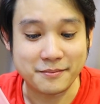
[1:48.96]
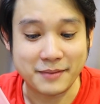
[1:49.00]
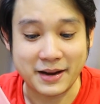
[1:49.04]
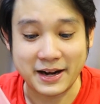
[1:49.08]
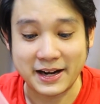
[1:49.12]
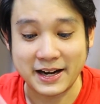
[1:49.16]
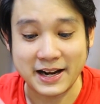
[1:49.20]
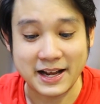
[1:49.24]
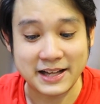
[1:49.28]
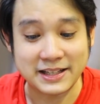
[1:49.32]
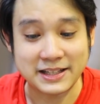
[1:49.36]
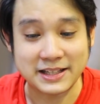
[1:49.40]
มั
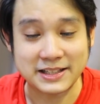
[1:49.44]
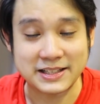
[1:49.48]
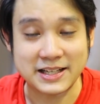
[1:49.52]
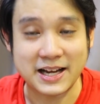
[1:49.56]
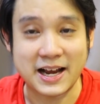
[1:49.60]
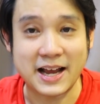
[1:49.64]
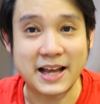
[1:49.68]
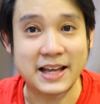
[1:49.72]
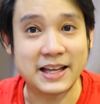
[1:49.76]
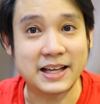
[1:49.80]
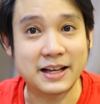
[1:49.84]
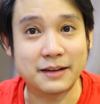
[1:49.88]
นน่าจะ
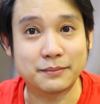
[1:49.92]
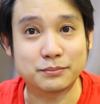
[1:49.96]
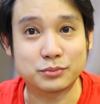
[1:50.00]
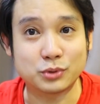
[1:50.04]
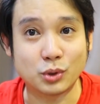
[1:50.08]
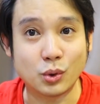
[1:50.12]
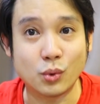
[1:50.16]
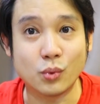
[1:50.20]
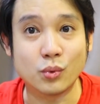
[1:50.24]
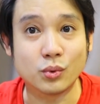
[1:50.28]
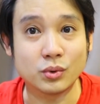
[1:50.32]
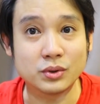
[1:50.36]
ใช้กับ
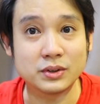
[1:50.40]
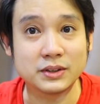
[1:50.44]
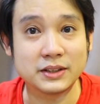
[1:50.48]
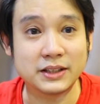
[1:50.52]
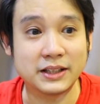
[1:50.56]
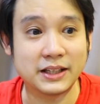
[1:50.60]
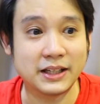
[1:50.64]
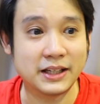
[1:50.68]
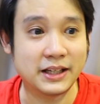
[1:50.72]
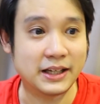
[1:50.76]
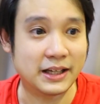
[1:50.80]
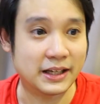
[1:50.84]
ถุง
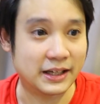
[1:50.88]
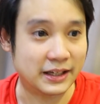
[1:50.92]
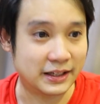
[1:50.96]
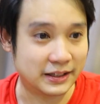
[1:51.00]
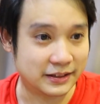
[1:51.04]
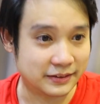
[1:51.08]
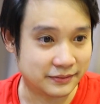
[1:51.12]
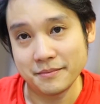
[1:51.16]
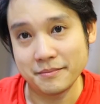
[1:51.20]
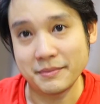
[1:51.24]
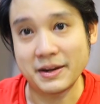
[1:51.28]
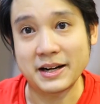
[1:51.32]
ที่
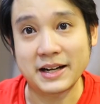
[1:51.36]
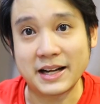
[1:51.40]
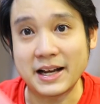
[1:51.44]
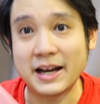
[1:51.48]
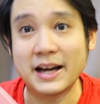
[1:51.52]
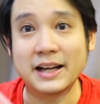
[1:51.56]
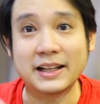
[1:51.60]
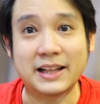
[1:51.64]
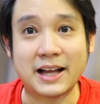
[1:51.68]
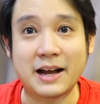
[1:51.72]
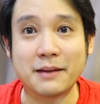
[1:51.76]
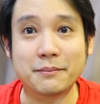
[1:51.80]
มันเค
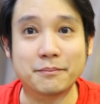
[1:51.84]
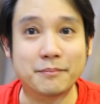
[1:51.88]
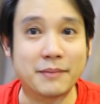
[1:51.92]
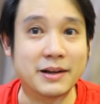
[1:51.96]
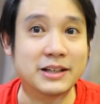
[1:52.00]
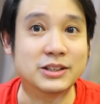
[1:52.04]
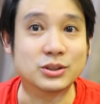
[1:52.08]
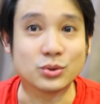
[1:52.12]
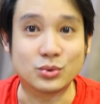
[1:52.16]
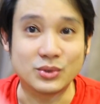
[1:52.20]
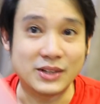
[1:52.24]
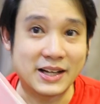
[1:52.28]
ยทำ
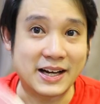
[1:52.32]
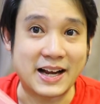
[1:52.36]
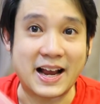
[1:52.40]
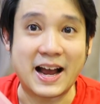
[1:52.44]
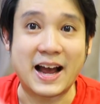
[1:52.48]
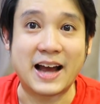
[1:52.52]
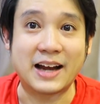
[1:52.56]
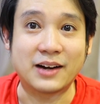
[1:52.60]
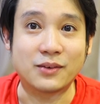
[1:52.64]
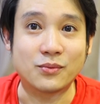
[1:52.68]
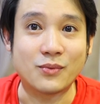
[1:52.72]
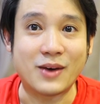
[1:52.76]
เป็นสุญญา
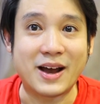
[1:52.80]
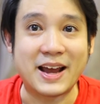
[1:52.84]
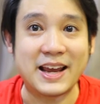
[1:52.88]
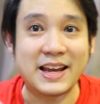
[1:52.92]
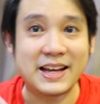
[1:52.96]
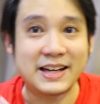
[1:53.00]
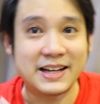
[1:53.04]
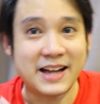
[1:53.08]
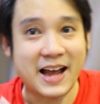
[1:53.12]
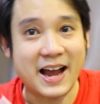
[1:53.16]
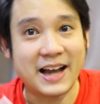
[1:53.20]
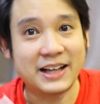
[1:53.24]
กาศไว้
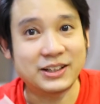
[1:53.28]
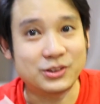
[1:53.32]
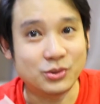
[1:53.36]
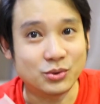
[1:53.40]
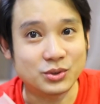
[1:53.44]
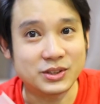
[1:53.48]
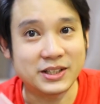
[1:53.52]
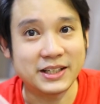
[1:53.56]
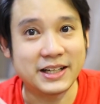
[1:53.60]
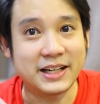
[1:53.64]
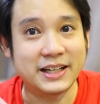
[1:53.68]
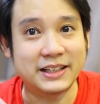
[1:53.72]
ได้
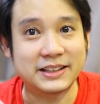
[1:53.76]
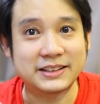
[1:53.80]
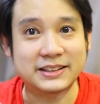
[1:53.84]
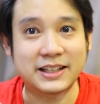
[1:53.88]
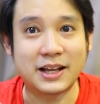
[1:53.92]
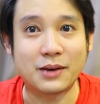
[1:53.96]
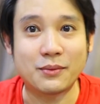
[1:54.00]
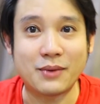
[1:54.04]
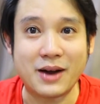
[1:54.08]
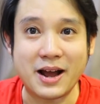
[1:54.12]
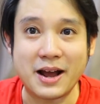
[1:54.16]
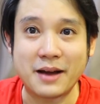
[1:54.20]
ทุกชนิด
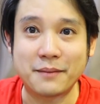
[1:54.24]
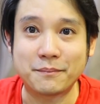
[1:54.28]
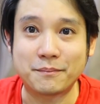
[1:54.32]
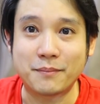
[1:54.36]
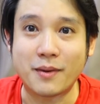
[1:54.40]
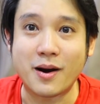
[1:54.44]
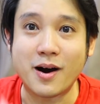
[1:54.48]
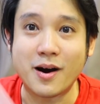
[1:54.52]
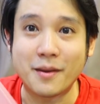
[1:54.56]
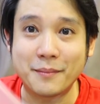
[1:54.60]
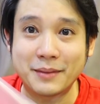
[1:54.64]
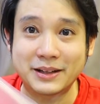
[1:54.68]
แต่ว่า
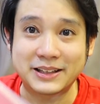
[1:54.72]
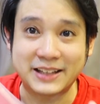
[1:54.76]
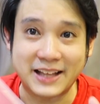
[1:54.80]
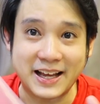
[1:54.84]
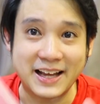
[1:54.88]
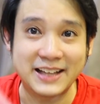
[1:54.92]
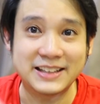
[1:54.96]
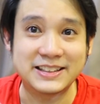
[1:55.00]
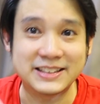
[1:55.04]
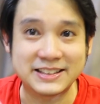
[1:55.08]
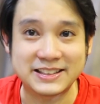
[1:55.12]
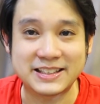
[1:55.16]
พอมาเท
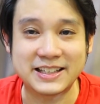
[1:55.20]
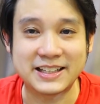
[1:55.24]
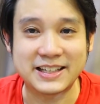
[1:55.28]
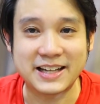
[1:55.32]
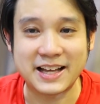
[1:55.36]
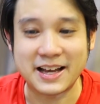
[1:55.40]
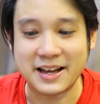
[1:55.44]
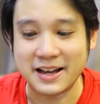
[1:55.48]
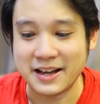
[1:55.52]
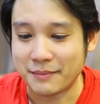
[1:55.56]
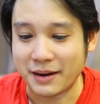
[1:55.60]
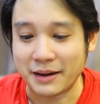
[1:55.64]
สจริงๆ
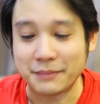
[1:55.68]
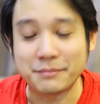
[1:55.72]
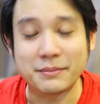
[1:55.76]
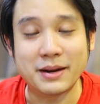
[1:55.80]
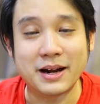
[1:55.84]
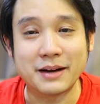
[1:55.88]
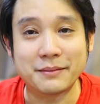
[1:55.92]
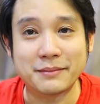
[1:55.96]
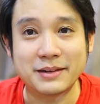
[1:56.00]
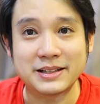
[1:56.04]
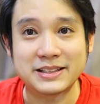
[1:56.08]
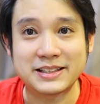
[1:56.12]
เนี่ยมันเห
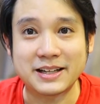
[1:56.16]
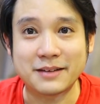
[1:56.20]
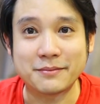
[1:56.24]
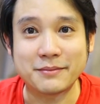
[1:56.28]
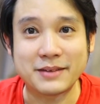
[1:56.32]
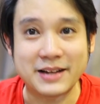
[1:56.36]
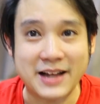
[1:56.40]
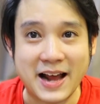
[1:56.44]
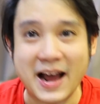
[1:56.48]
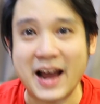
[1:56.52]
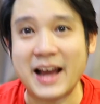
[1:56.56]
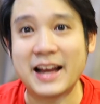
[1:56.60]
มือนมัน
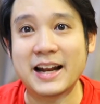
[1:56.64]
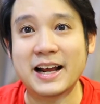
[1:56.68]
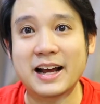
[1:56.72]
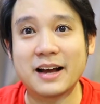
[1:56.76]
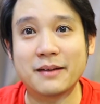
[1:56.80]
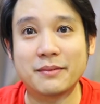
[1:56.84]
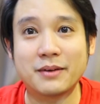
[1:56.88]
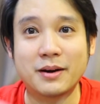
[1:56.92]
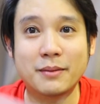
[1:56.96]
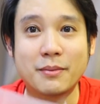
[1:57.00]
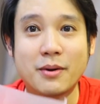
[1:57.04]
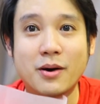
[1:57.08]
จำไม่ได้นะค
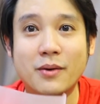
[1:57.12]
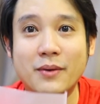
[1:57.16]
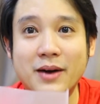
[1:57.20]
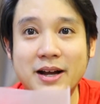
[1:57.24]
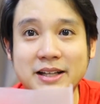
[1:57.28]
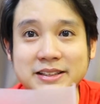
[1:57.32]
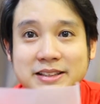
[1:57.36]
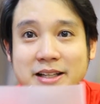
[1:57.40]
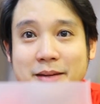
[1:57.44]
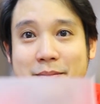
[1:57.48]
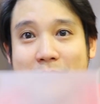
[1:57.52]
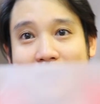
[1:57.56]
รับเขาบอกว่า
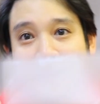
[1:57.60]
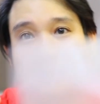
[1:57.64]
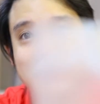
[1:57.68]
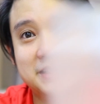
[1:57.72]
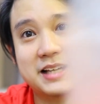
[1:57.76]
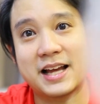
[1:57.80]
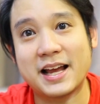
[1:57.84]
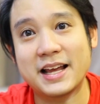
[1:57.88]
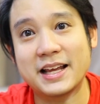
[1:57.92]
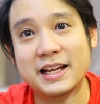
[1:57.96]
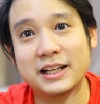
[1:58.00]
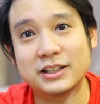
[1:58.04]
สามารถ
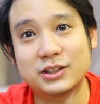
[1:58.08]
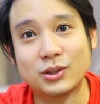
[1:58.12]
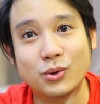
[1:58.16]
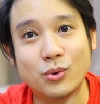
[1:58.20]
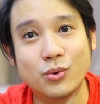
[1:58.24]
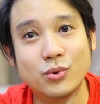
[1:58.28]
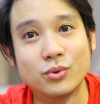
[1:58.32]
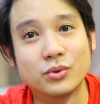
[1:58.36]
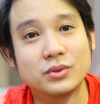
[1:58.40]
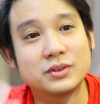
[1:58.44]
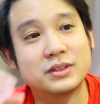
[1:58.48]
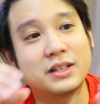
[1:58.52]
ใช้กับ
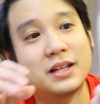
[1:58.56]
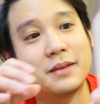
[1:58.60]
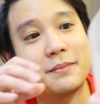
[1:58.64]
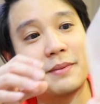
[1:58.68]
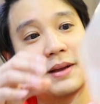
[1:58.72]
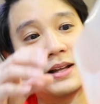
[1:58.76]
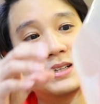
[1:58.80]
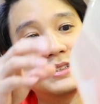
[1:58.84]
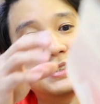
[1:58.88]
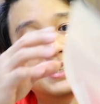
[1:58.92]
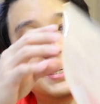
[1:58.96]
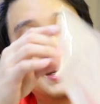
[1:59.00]
ถุงที่
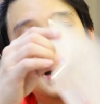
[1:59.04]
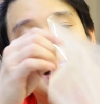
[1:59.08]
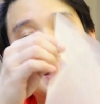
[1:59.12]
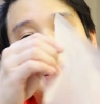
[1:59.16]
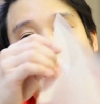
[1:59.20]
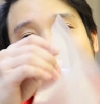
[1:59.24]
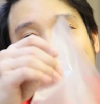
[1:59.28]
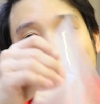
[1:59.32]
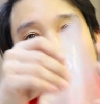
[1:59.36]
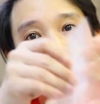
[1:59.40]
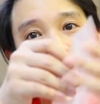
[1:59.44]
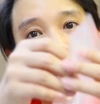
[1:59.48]
เป็นชนิดอ
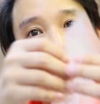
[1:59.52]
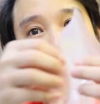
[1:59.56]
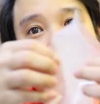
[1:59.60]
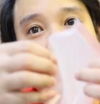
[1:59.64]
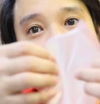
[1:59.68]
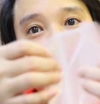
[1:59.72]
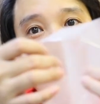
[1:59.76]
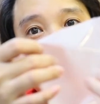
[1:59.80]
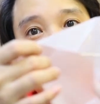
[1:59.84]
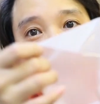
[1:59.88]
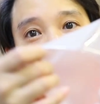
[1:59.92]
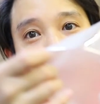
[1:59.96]
ย่างนี้ที่เป็น
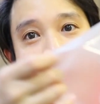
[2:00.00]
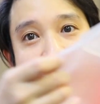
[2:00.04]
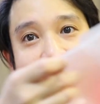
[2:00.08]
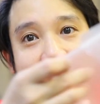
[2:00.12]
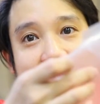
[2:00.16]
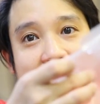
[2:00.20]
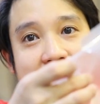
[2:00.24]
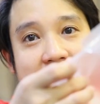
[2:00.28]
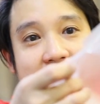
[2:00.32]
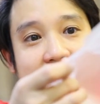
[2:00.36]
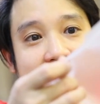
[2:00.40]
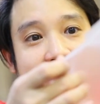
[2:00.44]
ด้าน
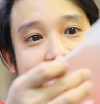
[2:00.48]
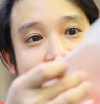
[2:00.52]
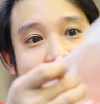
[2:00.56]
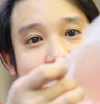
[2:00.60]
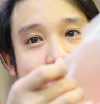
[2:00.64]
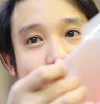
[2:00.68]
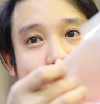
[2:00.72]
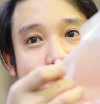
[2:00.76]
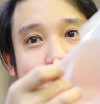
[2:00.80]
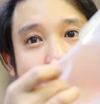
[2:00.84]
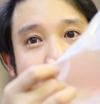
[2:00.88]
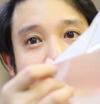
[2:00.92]
ในเนี่ย
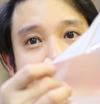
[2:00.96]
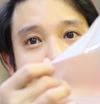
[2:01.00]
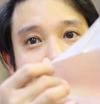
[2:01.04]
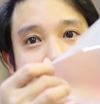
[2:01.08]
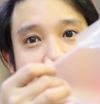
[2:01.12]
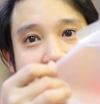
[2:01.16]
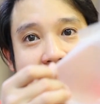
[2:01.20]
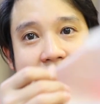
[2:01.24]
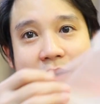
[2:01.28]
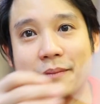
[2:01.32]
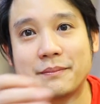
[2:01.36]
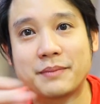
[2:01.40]
คน
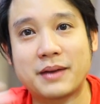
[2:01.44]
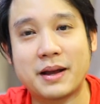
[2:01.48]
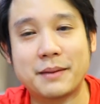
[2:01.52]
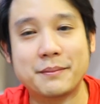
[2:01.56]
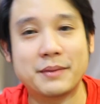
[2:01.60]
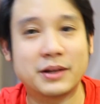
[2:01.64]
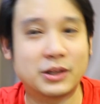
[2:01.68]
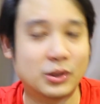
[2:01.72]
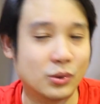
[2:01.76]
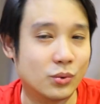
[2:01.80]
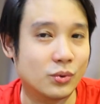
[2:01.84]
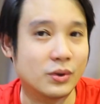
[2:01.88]
นะครับกับ
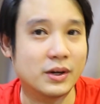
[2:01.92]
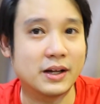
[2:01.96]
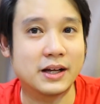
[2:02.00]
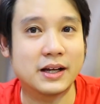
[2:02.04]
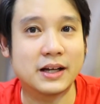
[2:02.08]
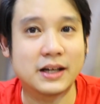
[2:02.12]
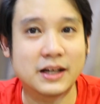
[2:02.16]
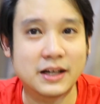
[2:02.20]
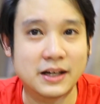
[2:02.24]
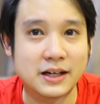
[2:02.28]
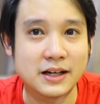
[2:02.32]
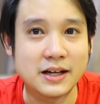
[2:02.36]
อีกถุงหนึ่ง
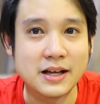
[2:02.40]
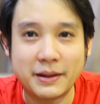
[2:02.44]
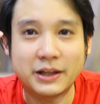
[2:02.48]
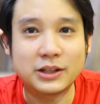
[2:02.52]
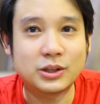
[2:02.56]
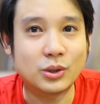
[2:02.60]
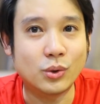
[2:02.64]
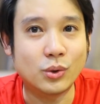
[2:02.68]
ก็คือเป็น